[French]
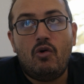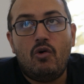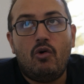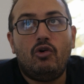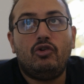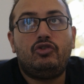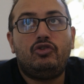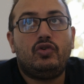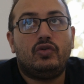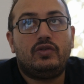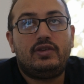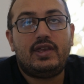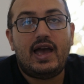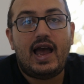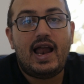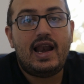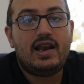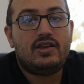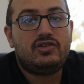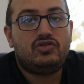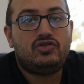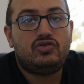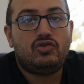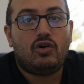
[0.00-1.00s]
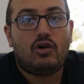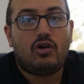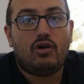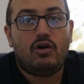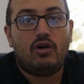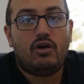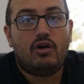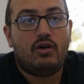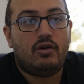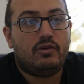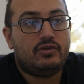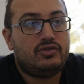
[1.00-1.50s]
au total, sur,
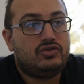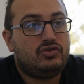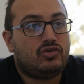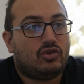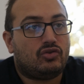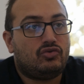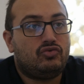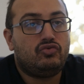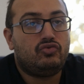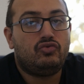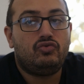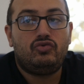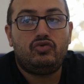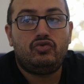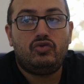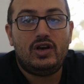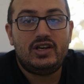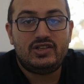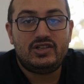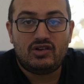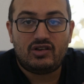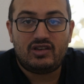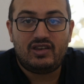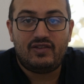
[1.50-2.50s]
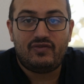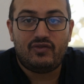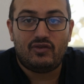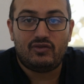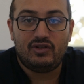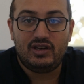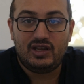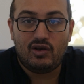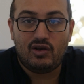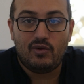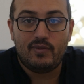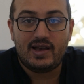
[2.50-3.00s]
euh, tous les gens qui font
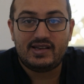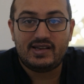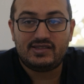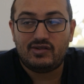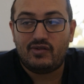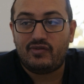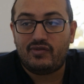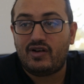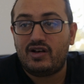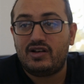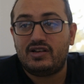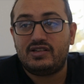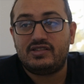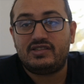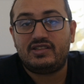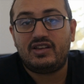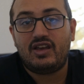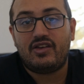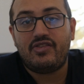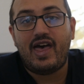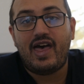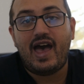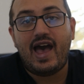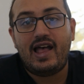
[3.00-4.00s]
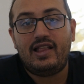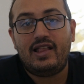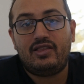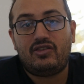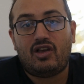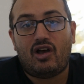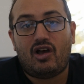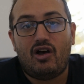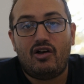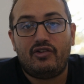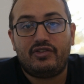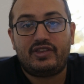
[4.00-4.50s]
de l'e-commerce en France, il y en a
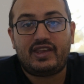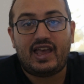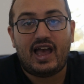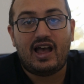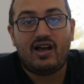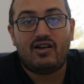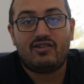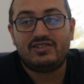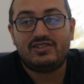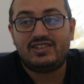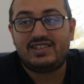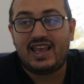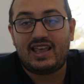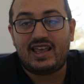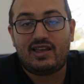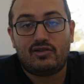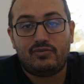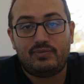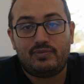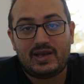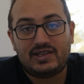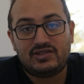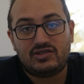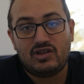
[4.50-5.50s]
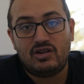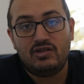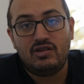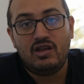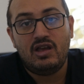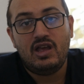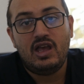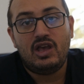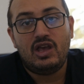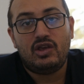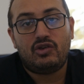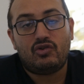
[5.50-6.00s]
30, 40, 50 personnes
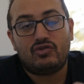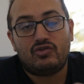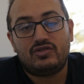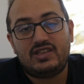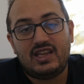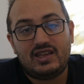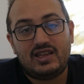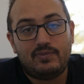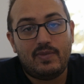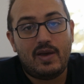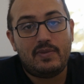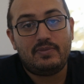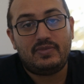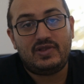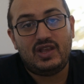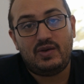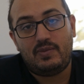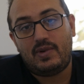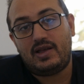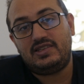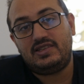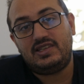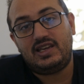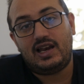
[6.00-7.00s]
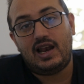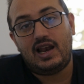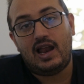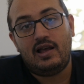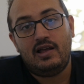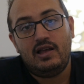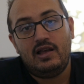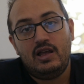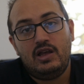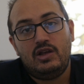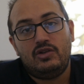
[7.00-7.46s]
qui ont cette même thématique-là.